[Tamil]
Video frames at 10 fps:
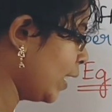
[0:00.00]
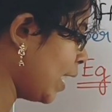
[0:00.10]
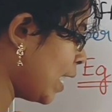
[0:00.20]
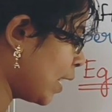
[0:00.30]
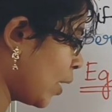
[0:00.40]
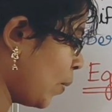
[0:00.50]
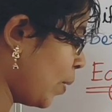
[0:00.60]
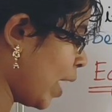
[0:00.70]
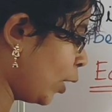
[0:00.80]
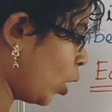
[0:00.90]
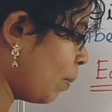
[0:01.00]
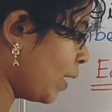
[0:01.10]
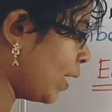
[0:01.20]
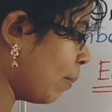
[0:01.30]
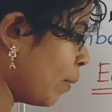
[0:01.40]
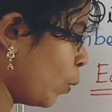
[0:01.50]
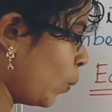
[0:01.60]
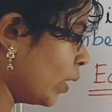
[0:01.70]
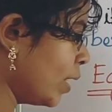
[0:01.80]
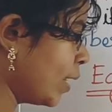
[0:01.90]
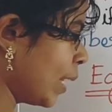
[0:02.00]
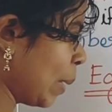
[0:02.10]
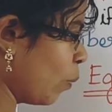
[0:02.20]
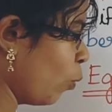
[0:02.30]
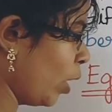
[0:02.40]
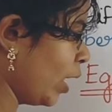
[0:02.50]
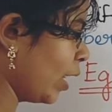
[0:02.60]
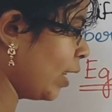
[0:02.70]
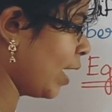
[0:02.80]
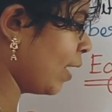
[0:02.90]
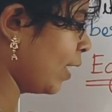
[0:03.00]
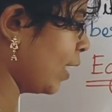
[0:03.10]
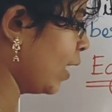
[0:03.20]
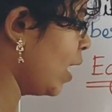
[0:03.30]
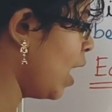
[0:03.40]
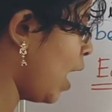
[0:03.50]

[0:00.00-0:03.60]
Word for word: கீழே இருக்கக்கூடிய அட்டாமிக் நம்பரும் வந்து சேம் ஒன்னாக தான் இருக்குது